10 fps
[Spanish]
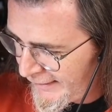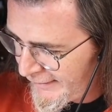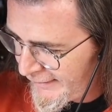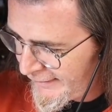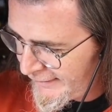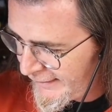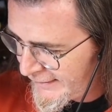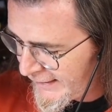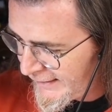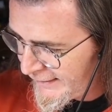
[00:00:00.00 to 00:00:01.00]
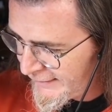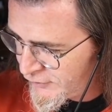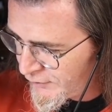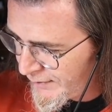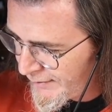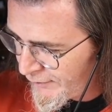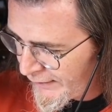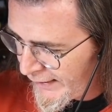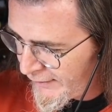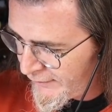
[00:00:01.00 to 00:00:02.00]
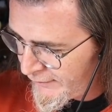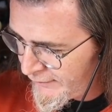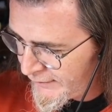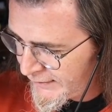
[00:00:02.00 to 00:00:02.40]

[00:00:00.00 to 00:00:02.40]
eh, está sobrevalorado,